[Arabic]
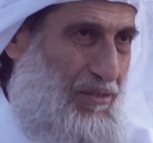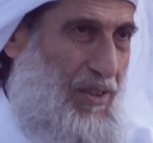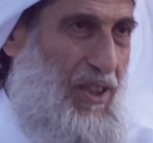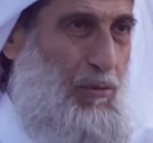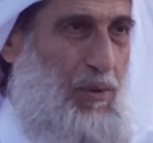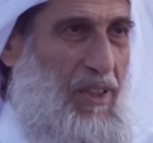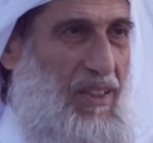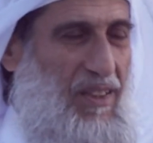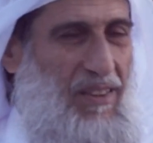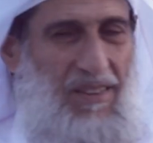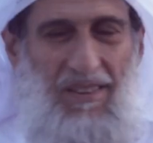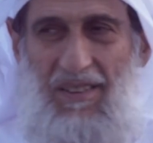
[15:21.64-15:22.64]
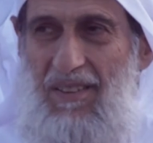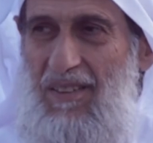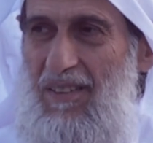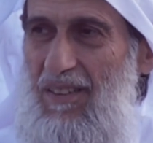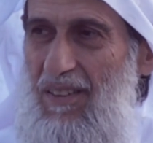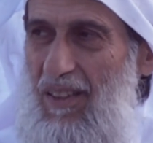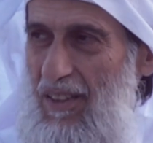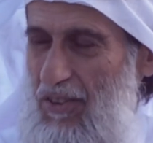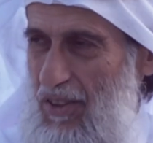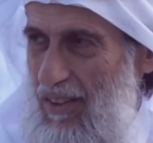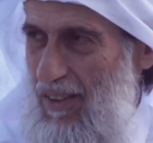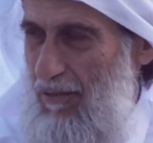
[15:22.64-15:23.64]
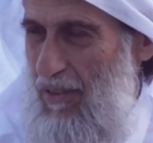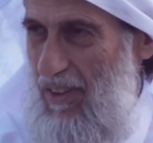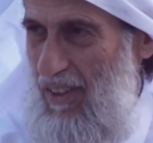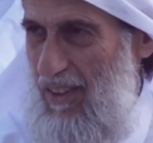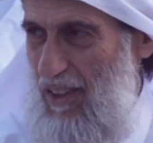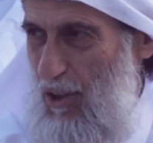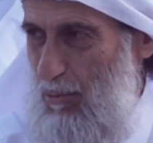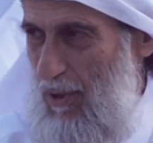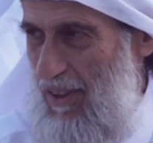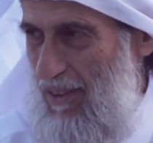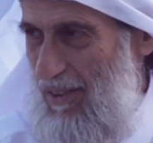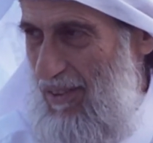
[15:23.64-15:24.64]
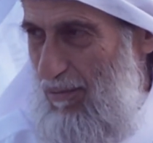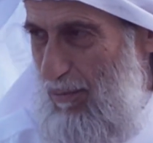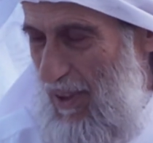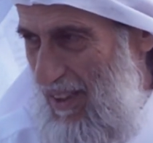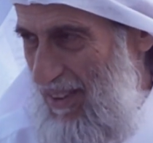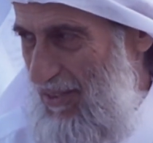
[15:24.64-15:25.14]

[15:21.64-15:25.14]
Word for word: فعبره ها آه؟ اليس في ذلك عبره؟ بلى